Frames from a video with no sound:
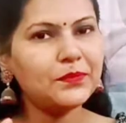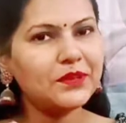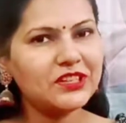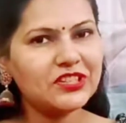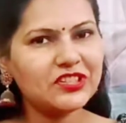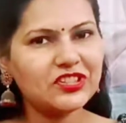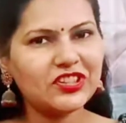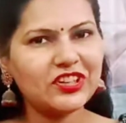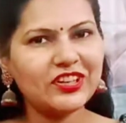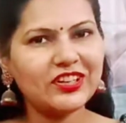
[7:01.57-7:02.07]

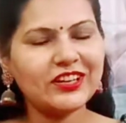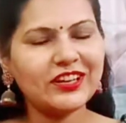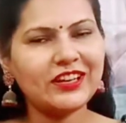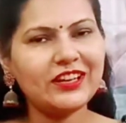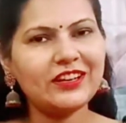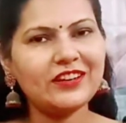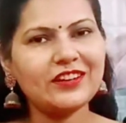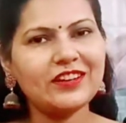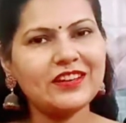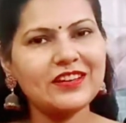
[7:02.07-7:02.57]
मस्टर्ड
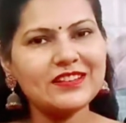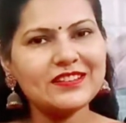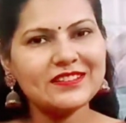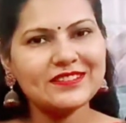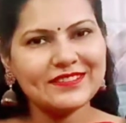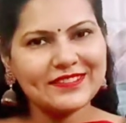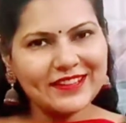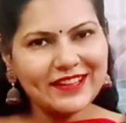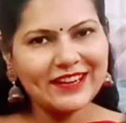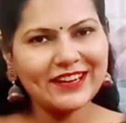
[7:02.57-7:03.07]
कलर की
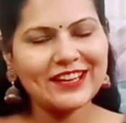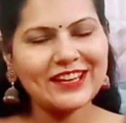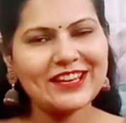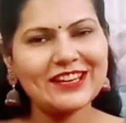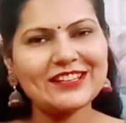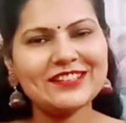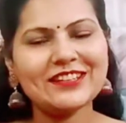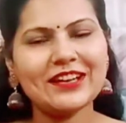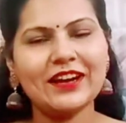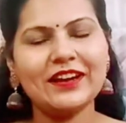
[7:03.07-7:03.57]
सिल्क
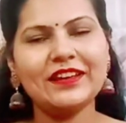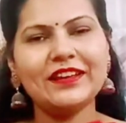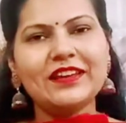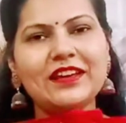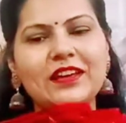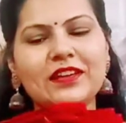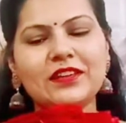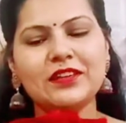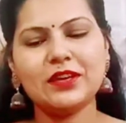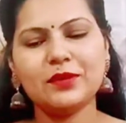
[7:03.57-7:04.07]
की साड़ी
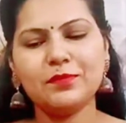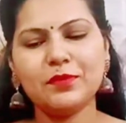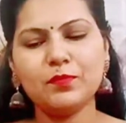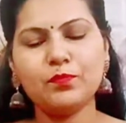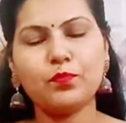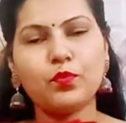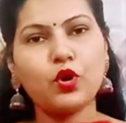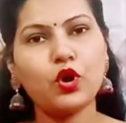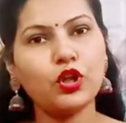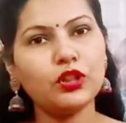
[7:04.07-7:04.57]
है ये भी
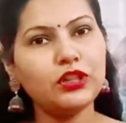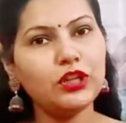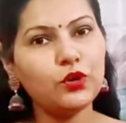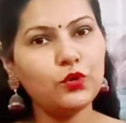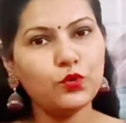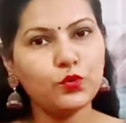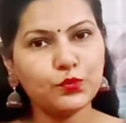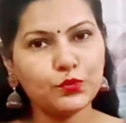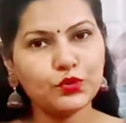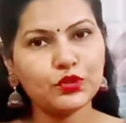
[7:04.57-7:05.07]
बहुत ही
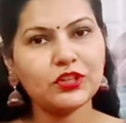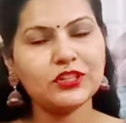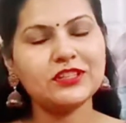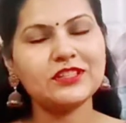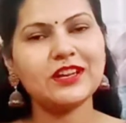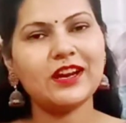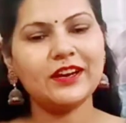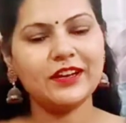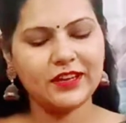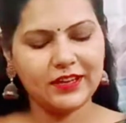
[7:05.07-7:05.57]
खूबसूरत
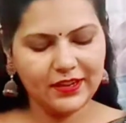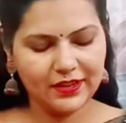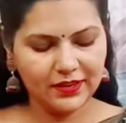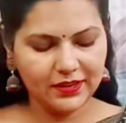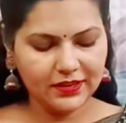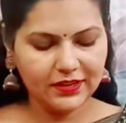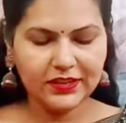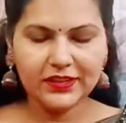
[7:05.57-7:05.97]
साड़ी है